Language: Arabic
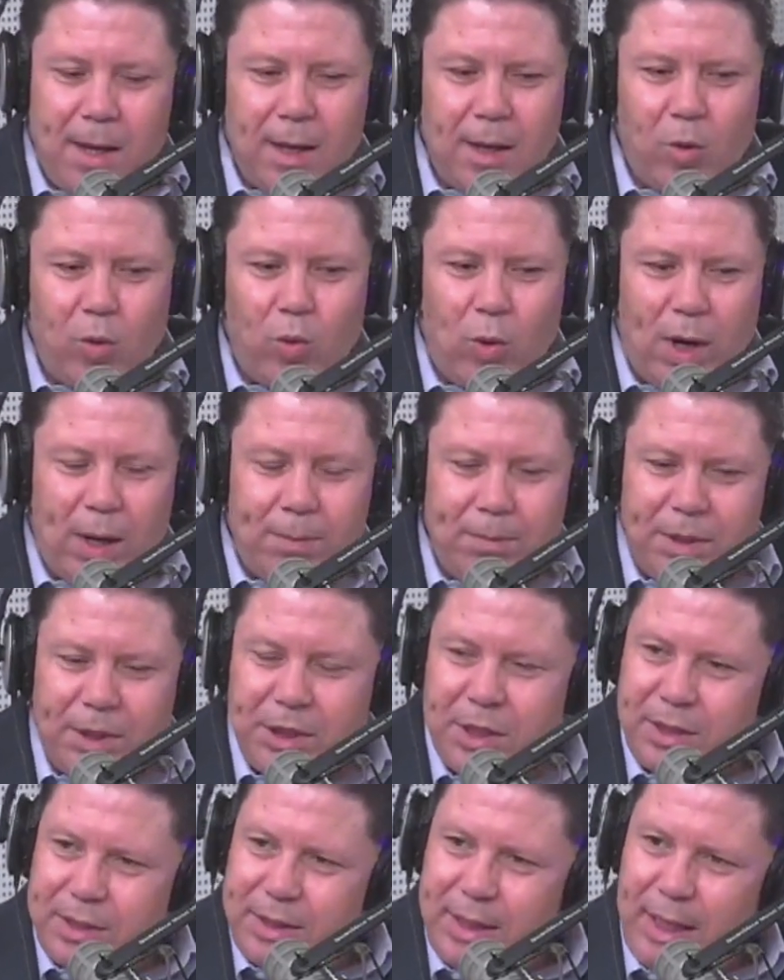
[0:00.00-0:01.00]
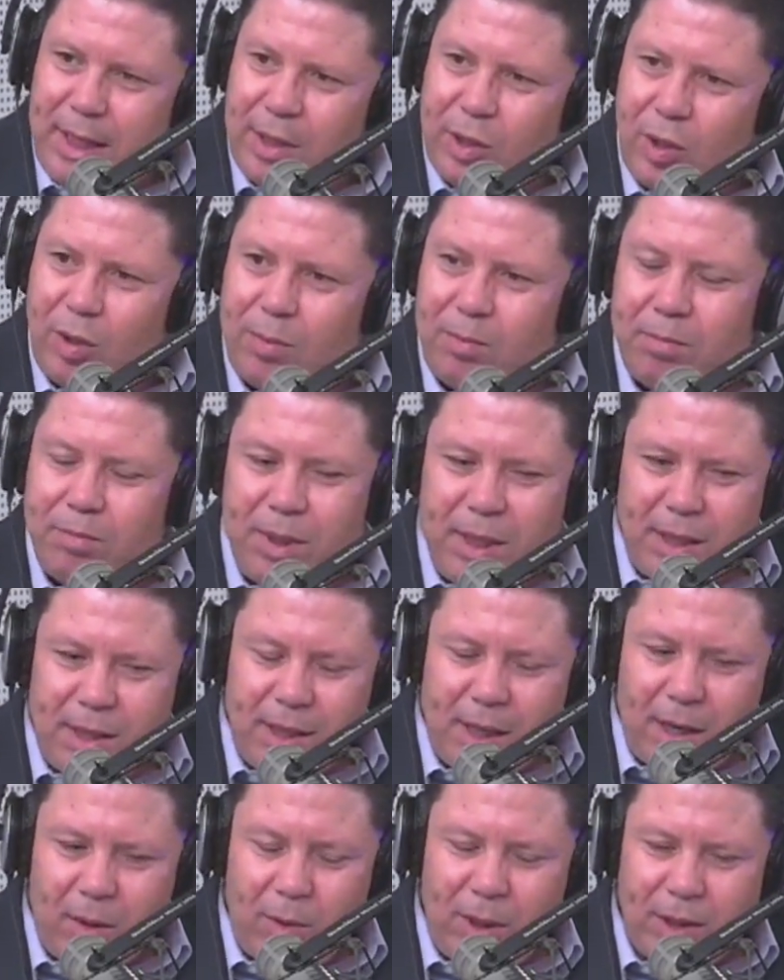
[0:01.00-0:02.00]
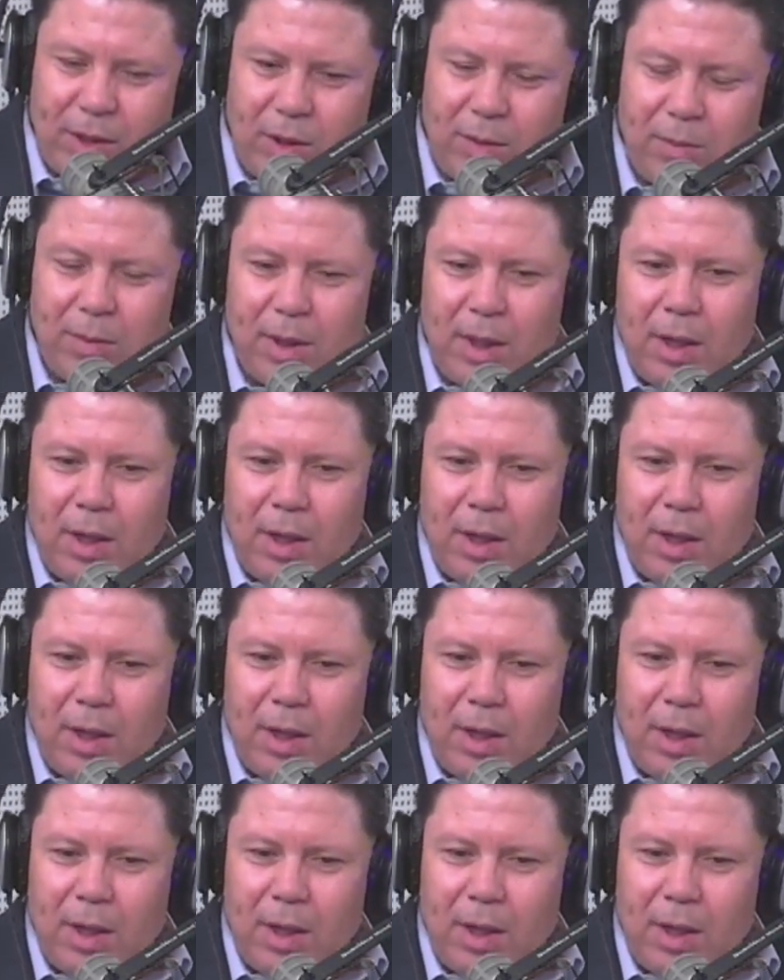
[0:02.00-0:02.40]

وبجنسياتهم بثرواتهم